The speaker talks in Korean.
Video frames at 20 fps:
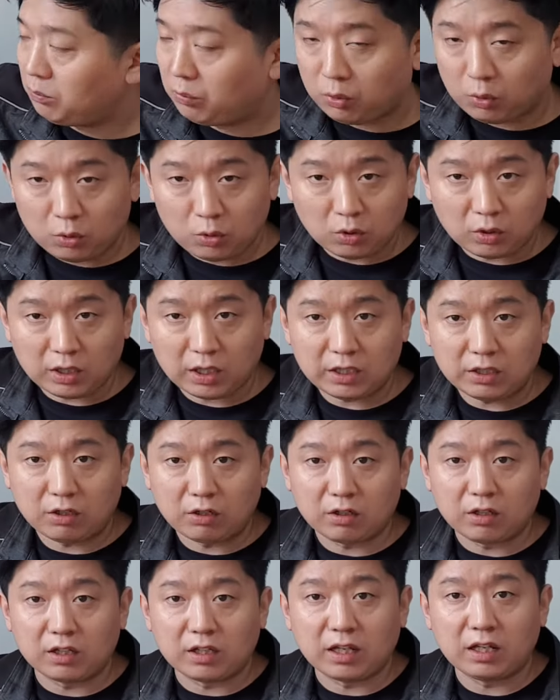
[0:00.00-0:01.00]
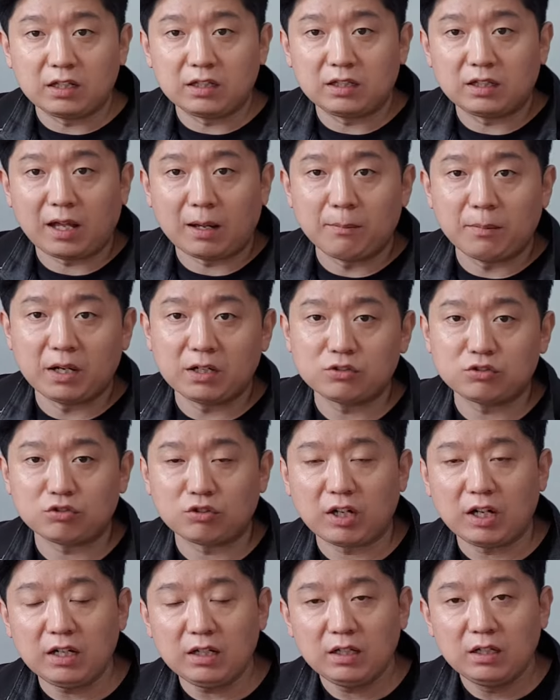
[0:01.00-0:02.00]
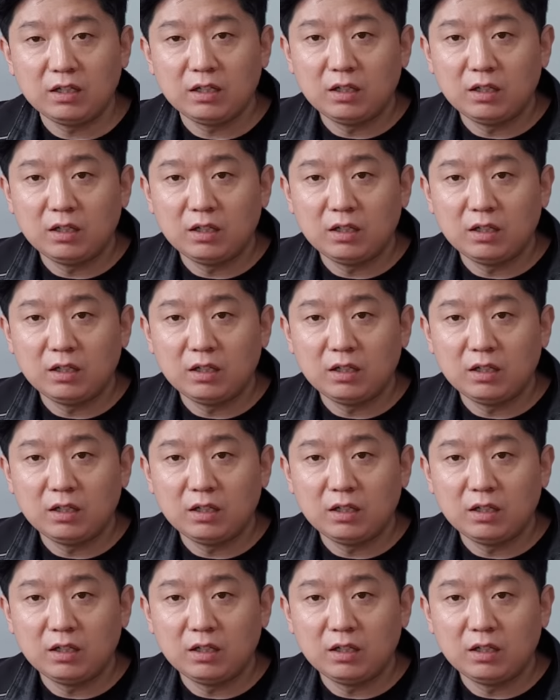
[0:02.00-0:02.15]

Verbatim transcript: 보일러랑 연결된 이 난방수가